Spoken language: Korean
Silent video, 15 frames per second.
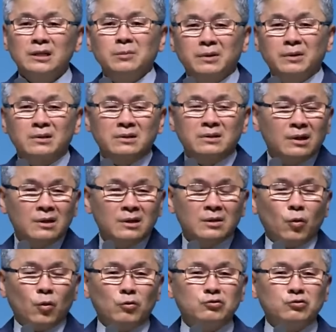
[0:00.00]
이번
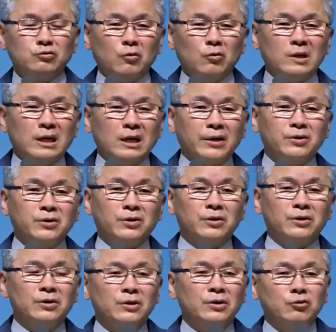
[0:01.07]
오 주
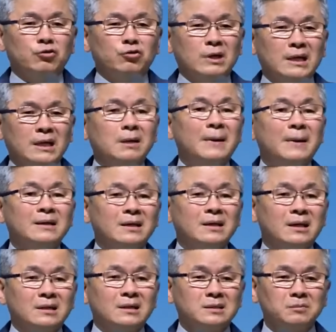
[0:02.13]
동안에요, 휴가 일 박 이
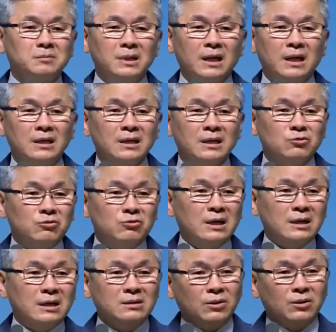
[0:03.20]
일 했습니다.
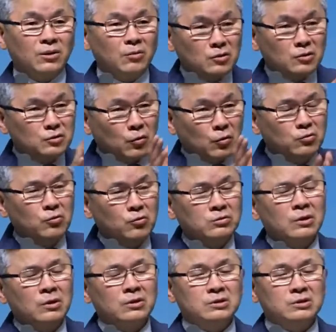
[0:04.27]
누가 너무
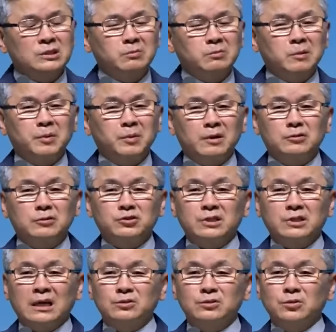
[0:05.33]
좋은 그 집을
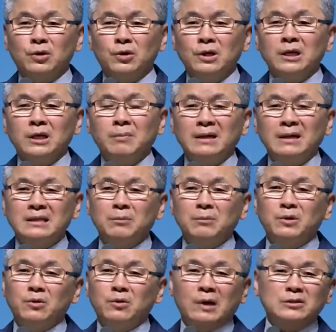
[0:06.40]
빌려주셔가지고 이 박
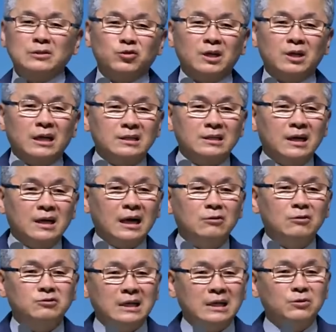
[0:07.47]
삼 일로 가족이 갔다가
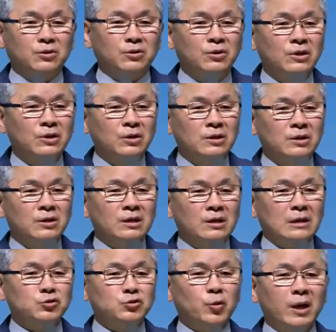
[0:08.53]
하루 자고
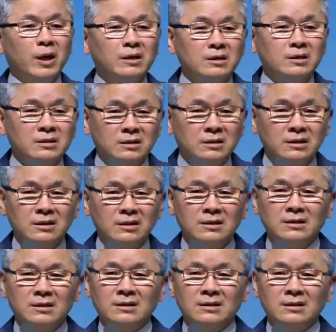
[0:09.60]
가족 회의를